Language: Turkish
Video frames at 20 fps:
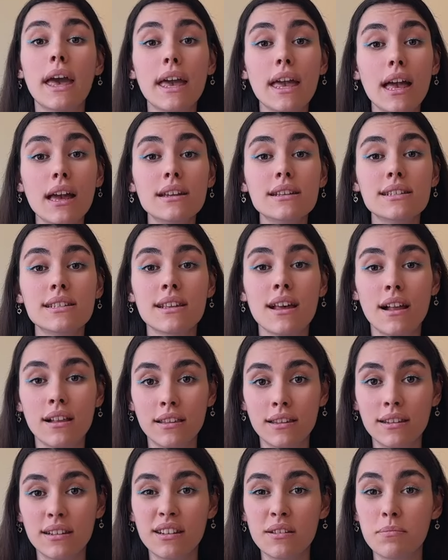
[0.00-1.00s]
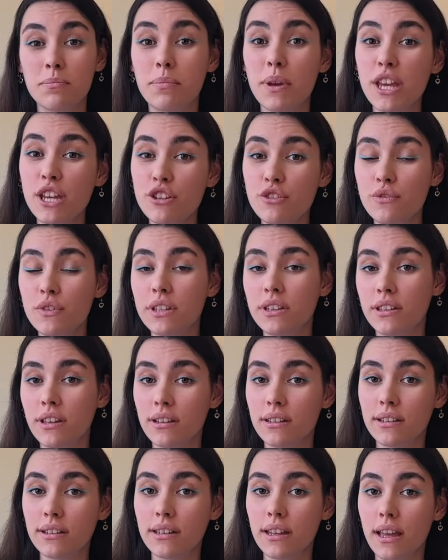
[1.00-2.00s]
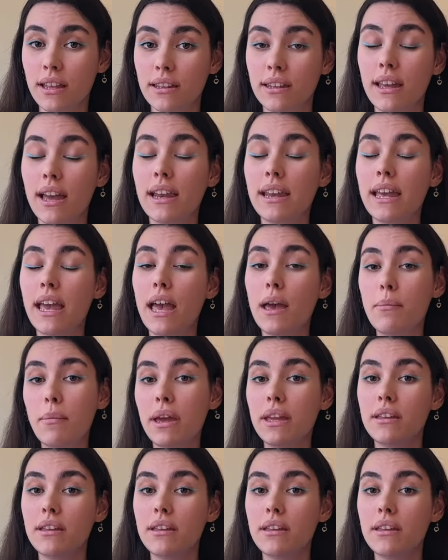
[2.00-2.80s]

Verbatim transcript: Eğer saldırı 5 fit yanından yani hemen